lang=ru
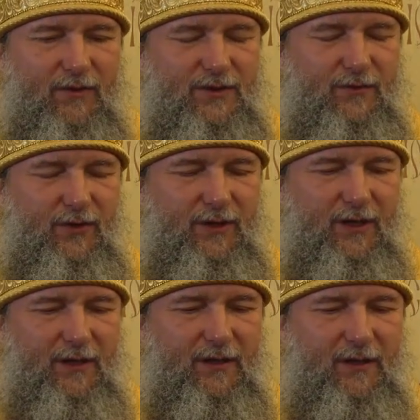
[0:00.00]

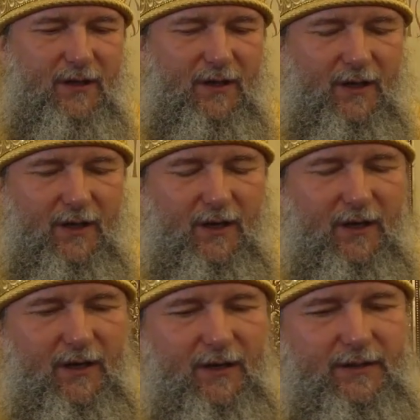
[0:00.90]
Сегодня
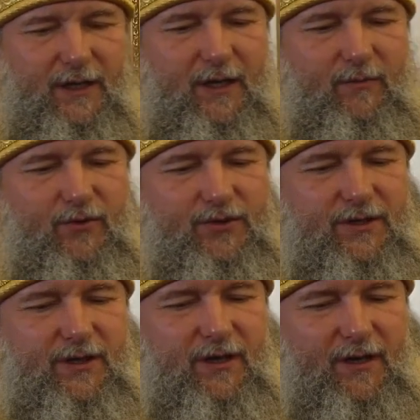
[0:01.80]
э, такие
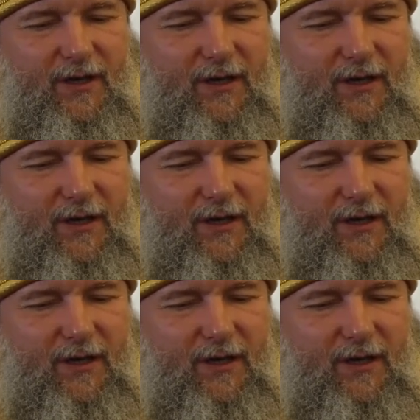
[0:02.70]
мученики